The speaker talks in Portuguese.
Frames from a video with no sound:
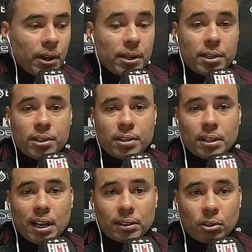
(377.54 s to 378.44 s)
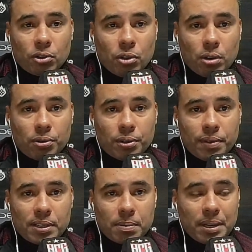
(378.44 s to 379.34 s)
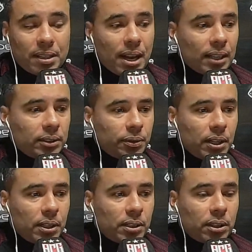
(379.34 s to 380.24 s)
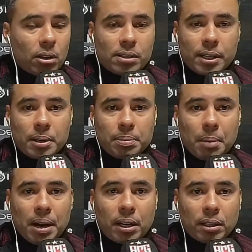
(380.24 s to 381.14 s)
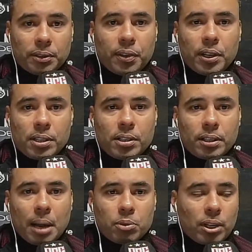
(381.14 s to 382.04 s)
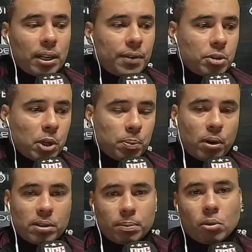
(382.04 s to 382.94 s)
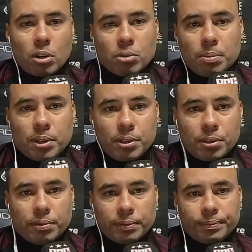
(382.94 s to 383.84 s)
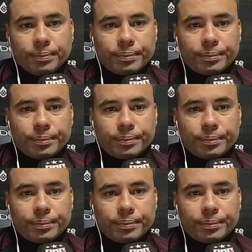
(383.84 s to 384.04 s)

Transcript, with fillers: feliz de estar tantos jogos de vencibilidade, feliz da nossa equipe estar tá marcando e feliz de estarmos cada vez mais próximos do nosso objetivo.